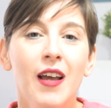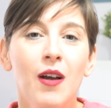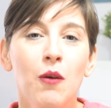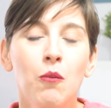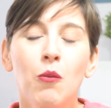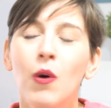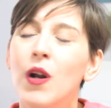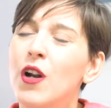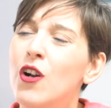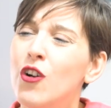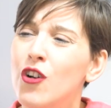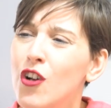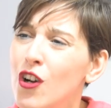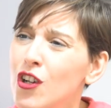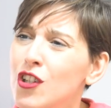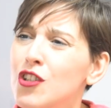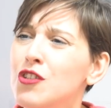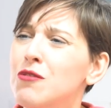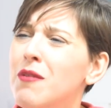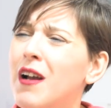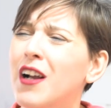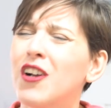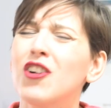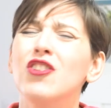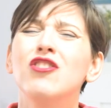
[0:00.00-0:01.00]
bueno, no
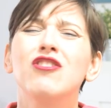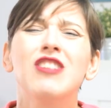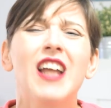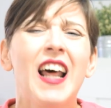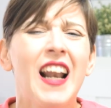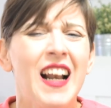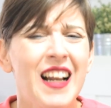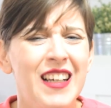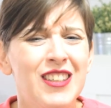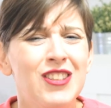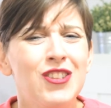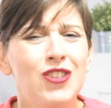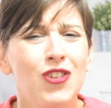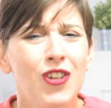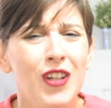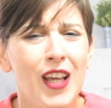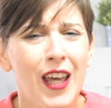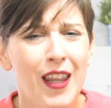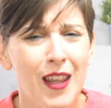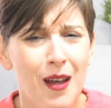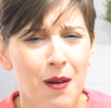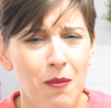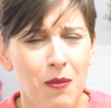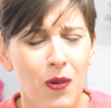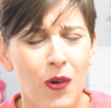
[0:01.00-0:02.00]
nos va a contar la historia
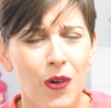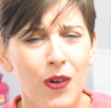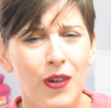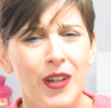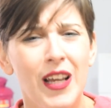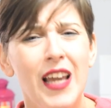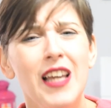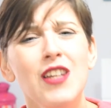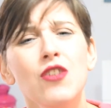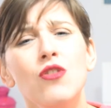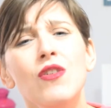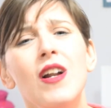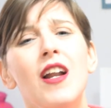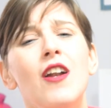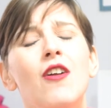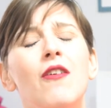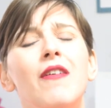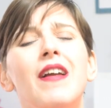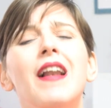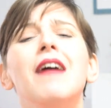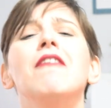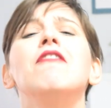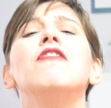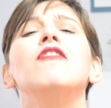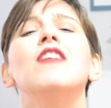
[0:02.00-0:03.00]
de amor. Es una
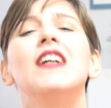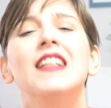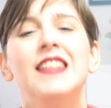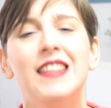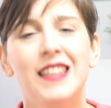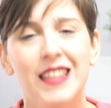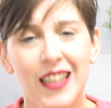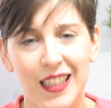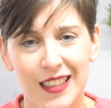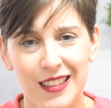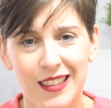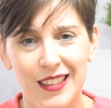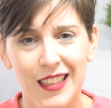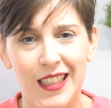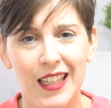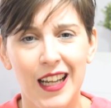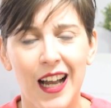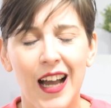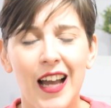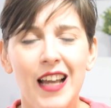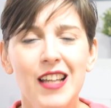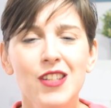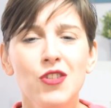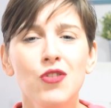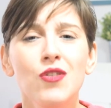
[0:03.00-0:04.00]
novela
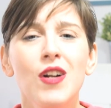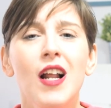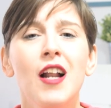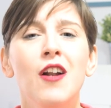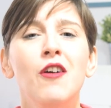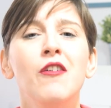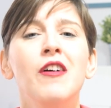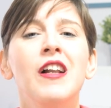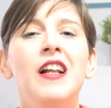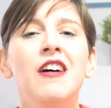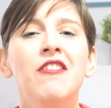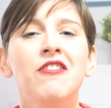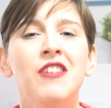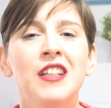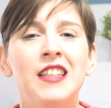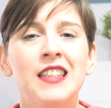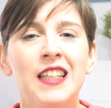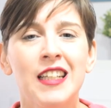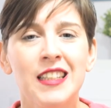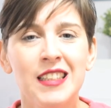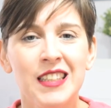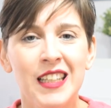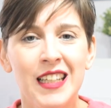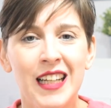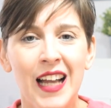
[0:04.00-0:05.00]
fantástica, es una novela
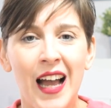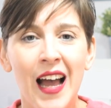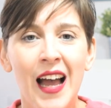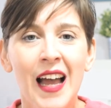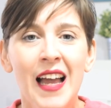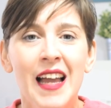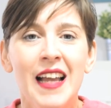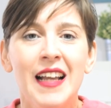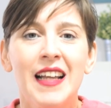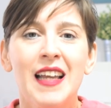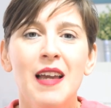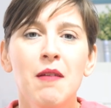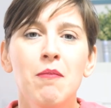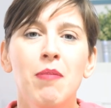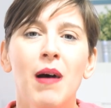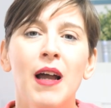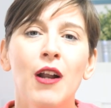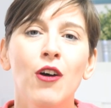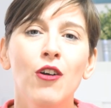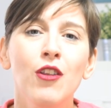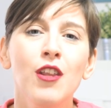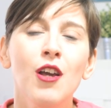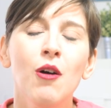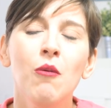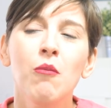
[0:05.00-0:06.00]
fantástica que
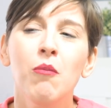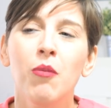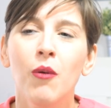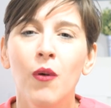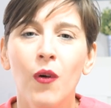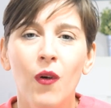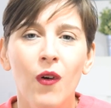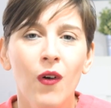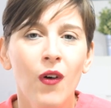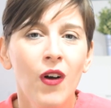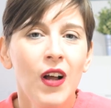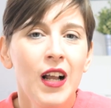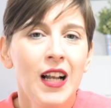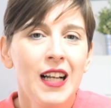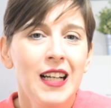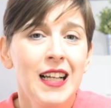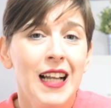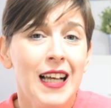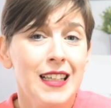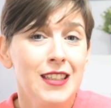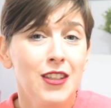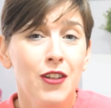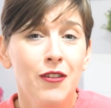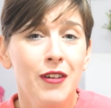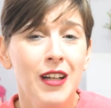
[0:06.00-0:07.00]
parodia un poco
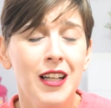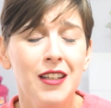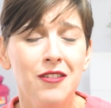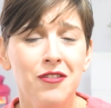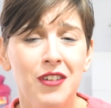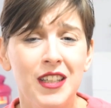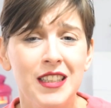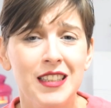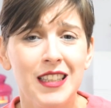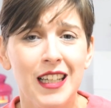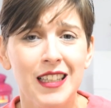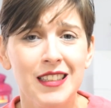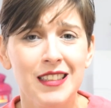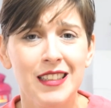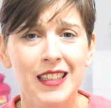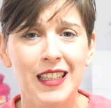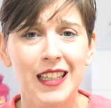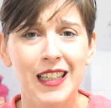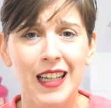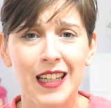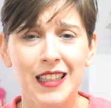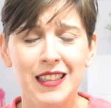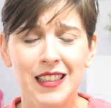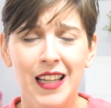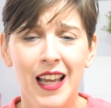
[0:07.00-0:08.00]
las novelas
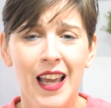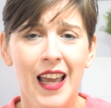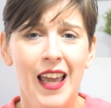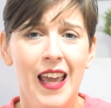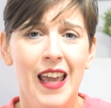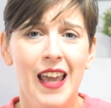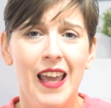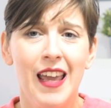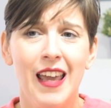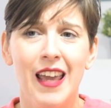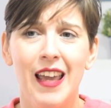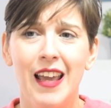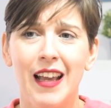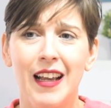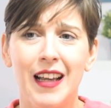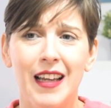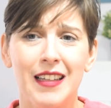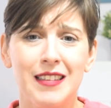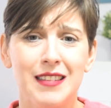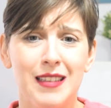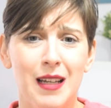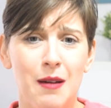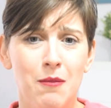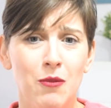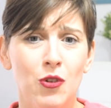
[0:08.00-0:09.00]
fantásticas eh, que
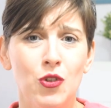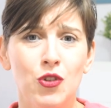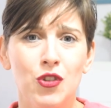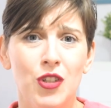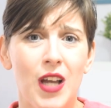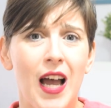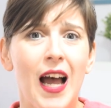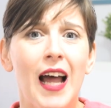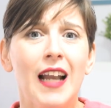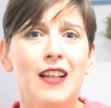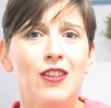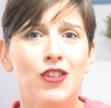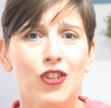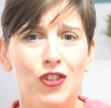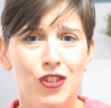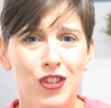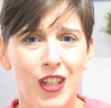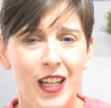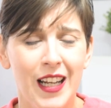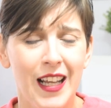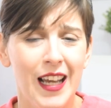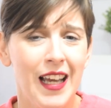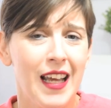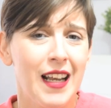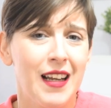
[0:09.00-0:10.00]
estamos hartos de
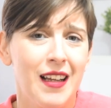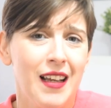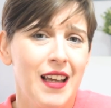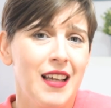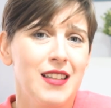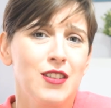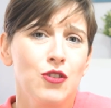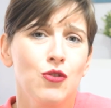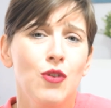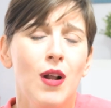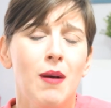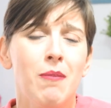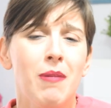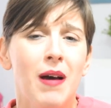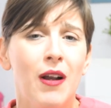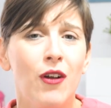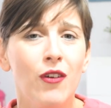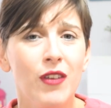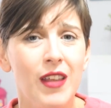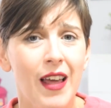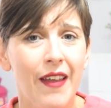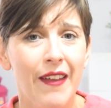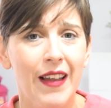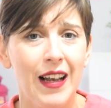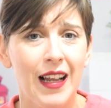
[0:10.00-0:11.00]
leer. Es una
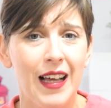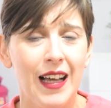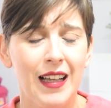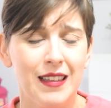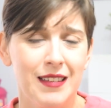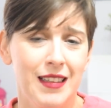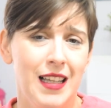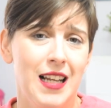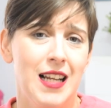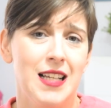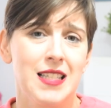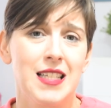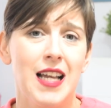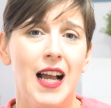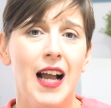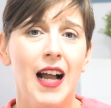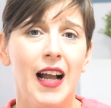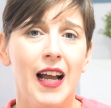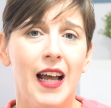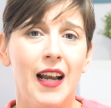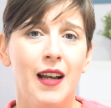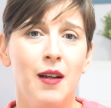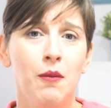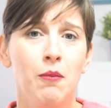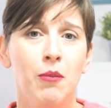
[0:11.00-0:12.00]
parodia de la, saga
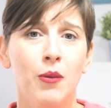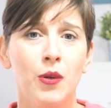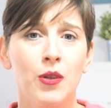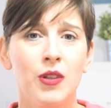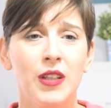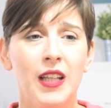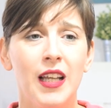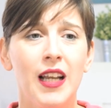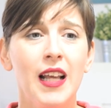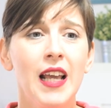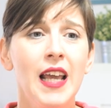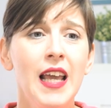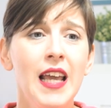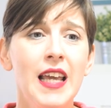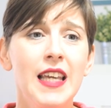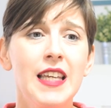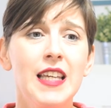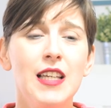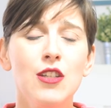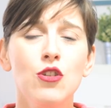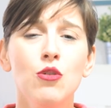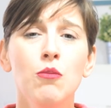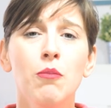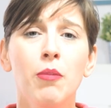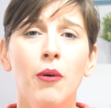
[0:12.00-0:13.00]
Harry Potter y
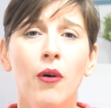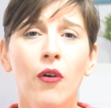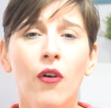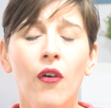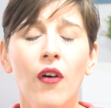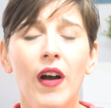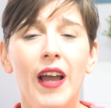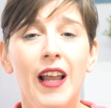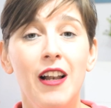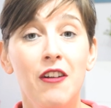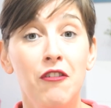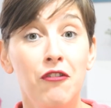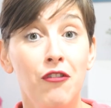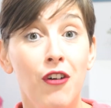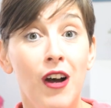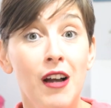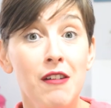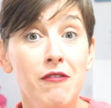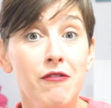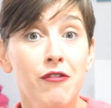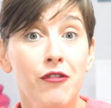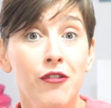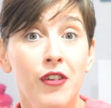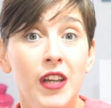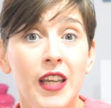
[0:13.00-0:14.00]
es un poco el
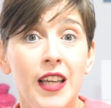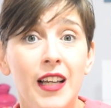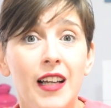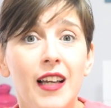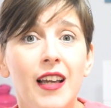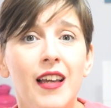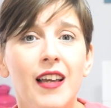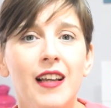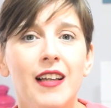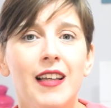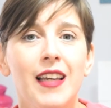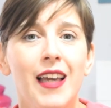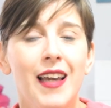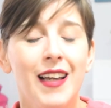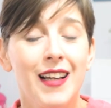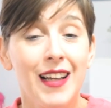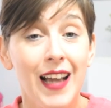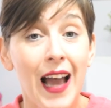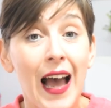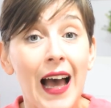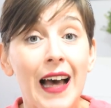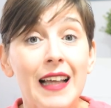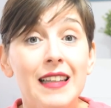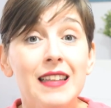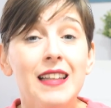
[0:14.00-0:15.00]
fanfic que
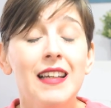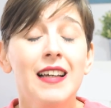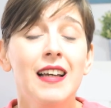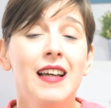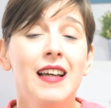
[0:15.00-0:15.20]
Kat,